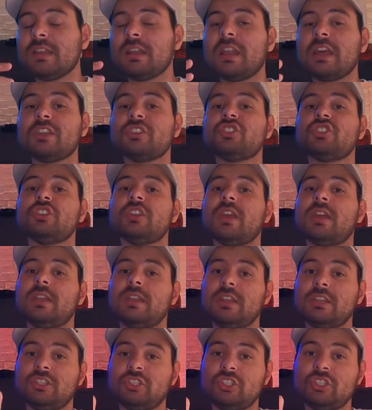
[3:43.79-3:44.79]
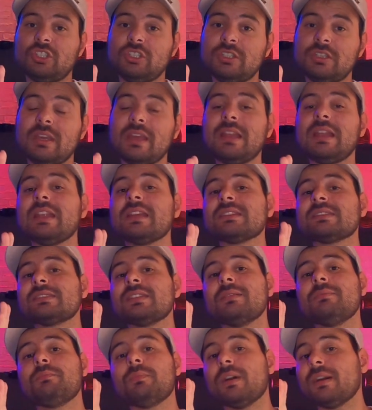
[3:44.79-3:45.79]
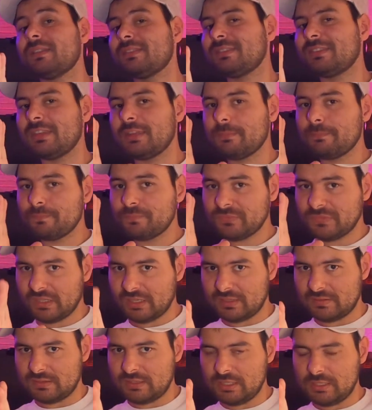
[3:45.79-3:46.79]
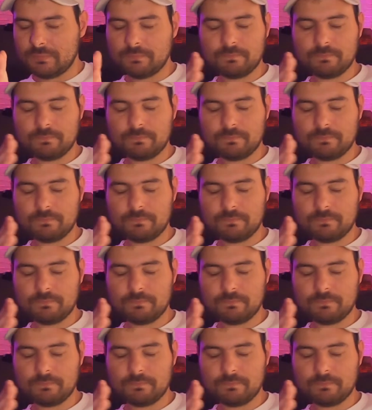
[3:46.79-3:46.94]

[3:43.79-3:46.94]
la CNC e la stampante 3D